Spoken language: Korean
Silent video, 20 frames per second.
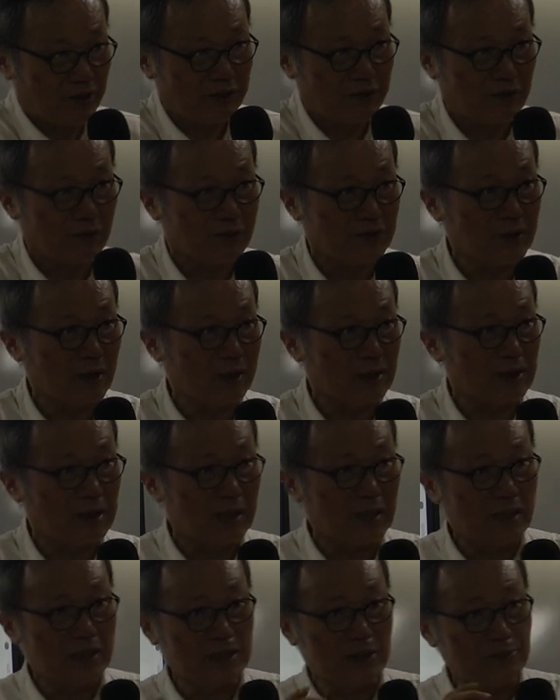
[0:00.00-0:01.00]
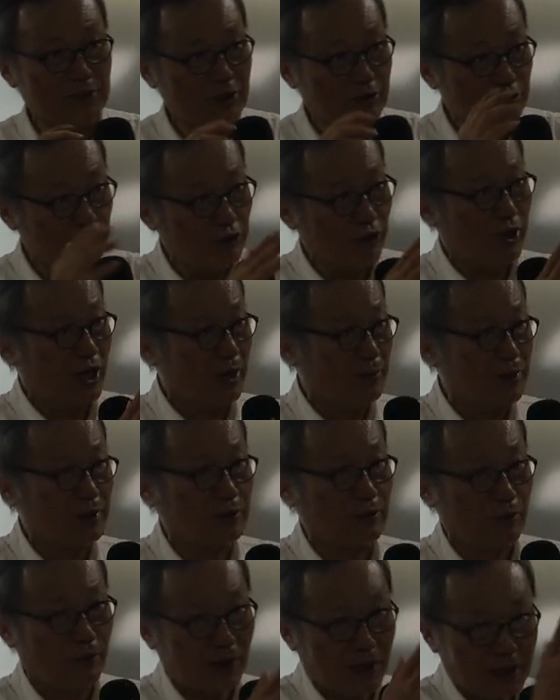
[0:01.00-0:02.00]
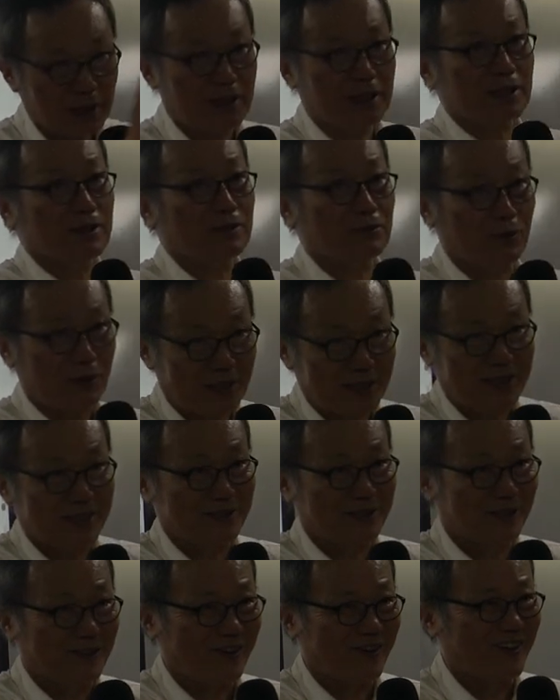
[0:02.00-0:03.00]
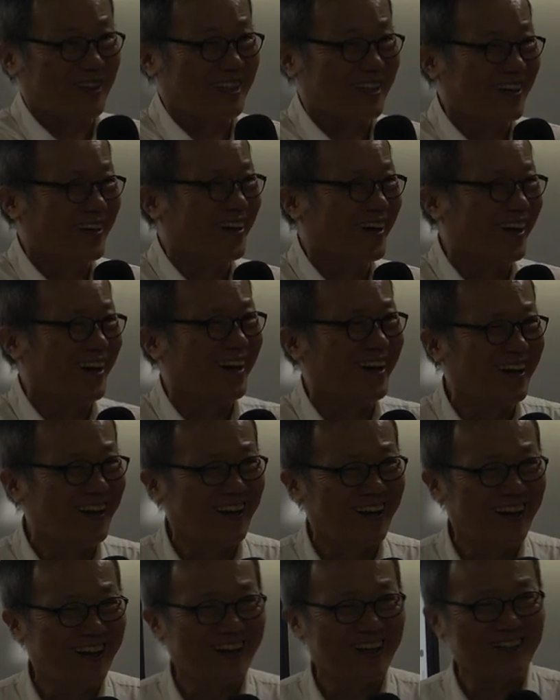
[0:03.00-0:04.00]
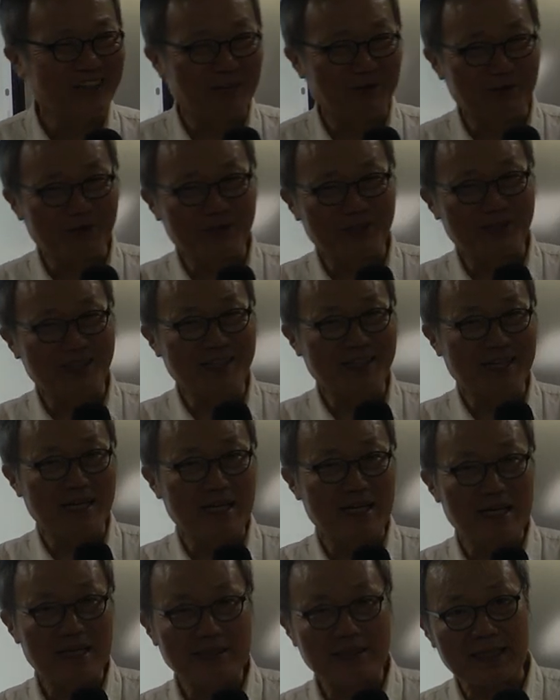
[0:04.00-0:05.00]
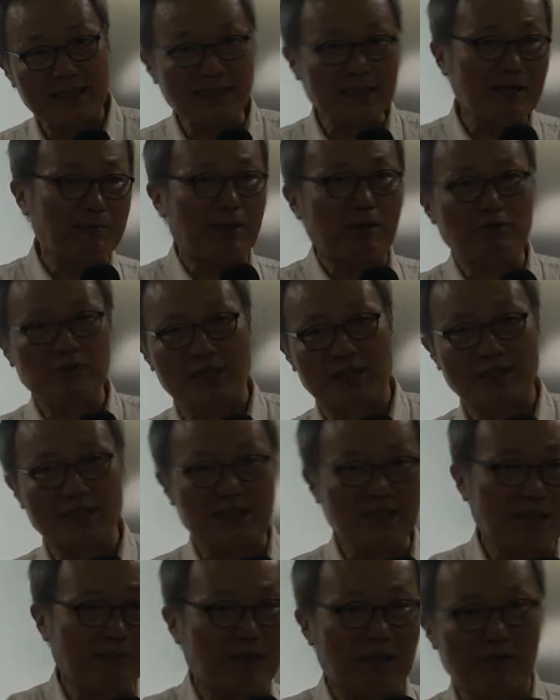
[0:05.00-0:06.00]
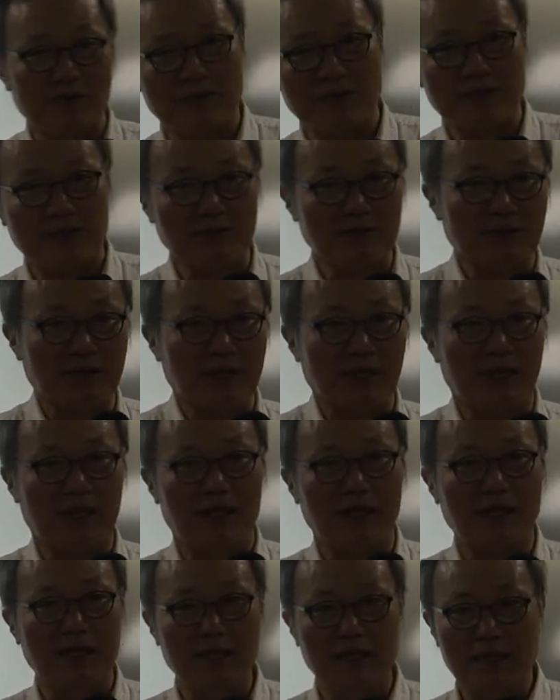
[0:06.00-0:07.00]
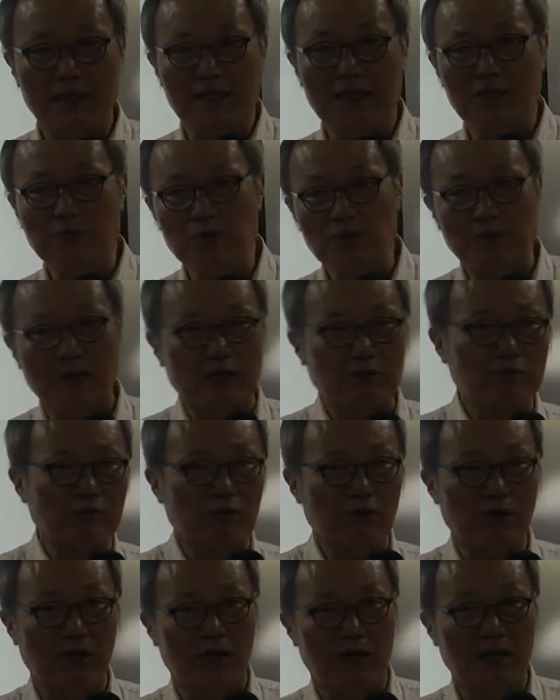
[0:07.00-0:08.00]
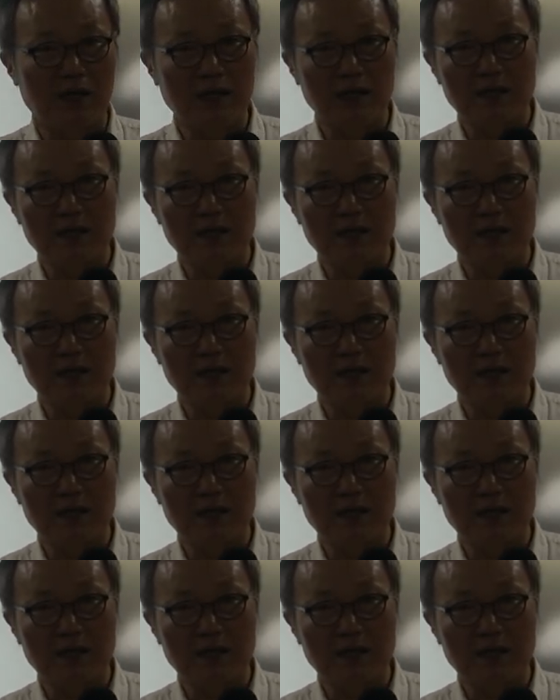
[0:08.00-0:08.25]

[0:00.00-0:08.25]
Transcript: 있고. 근데 10년 후에 가면 똑같이 있을 거야. 근데 우리는 싹싹 바꾸잖아. 싹싹. 예. 이름도 바꾸고. 예.